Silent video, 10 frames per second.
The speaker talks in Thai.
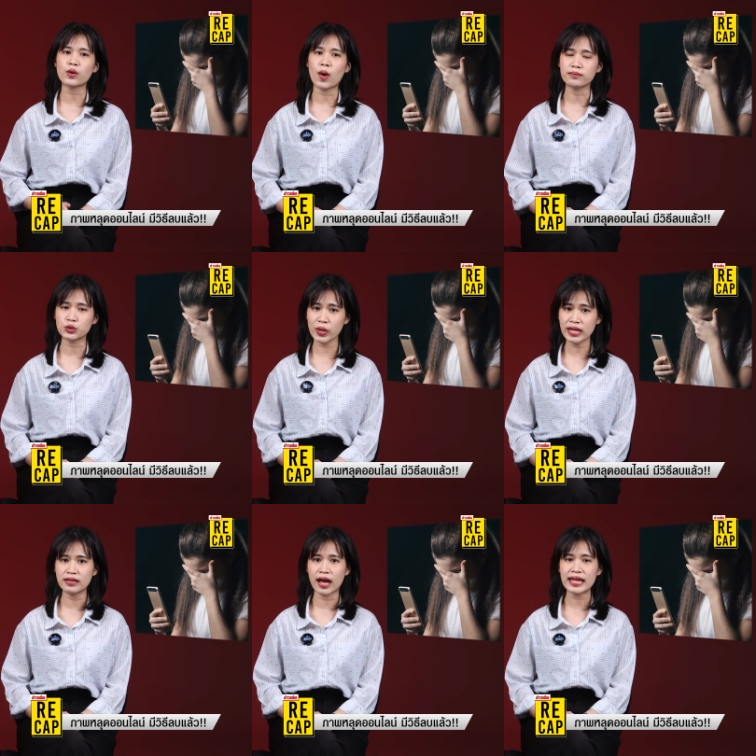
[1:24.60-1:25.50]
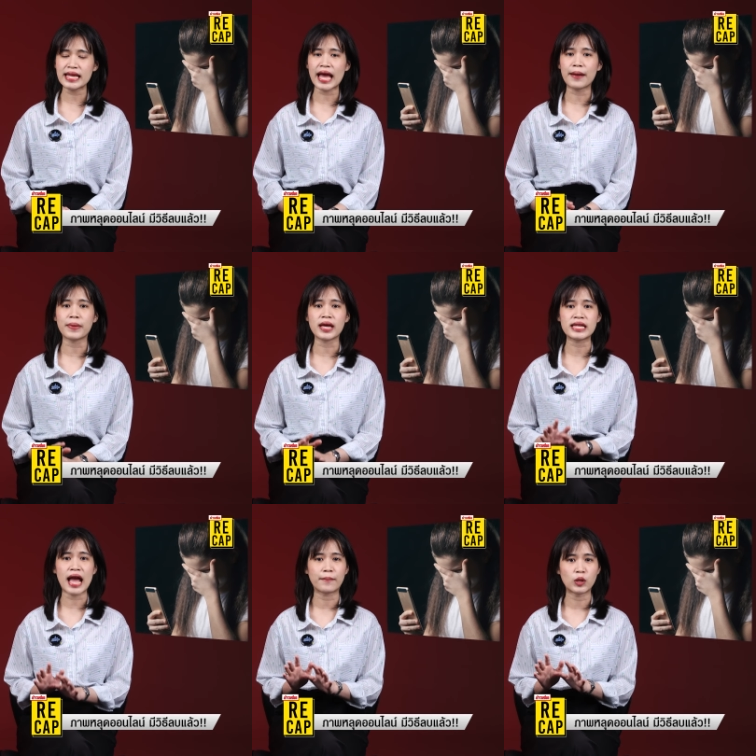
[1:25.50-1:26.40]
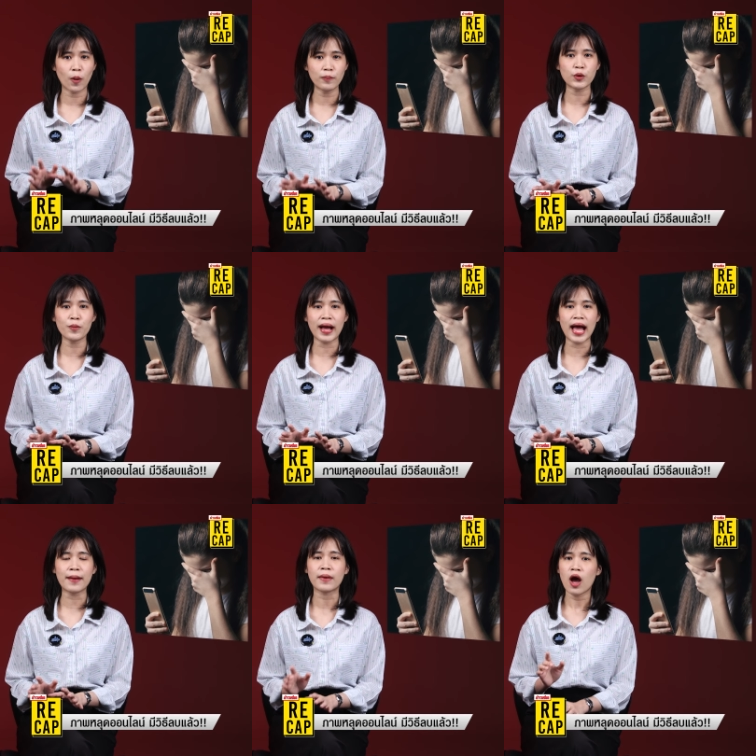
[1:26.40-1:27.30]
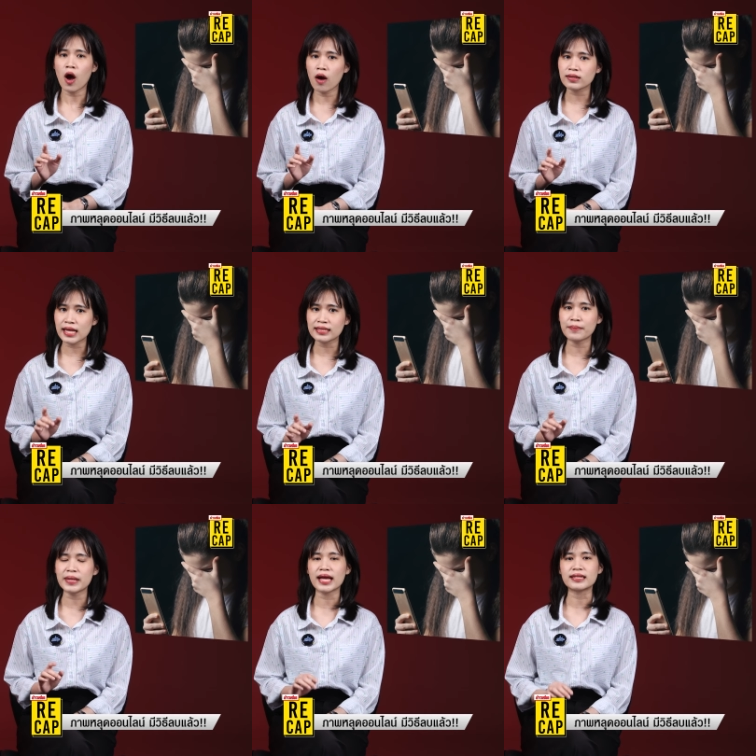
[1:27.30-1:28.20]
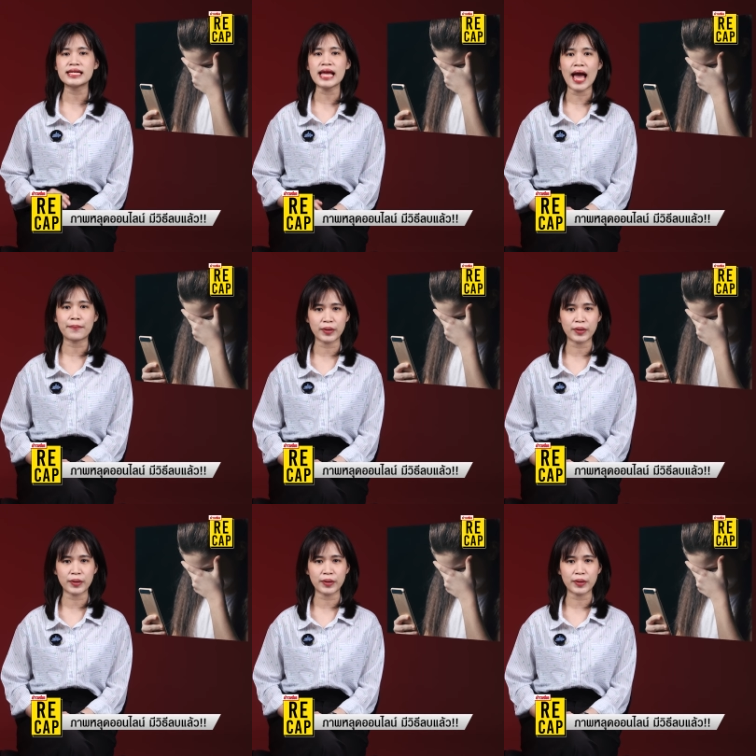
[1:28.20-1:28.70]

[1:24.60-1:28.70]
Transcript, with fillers: การความช่วยเหลือในการพยายามลบรูปภาพออกจากตำแหน่งที่อาจ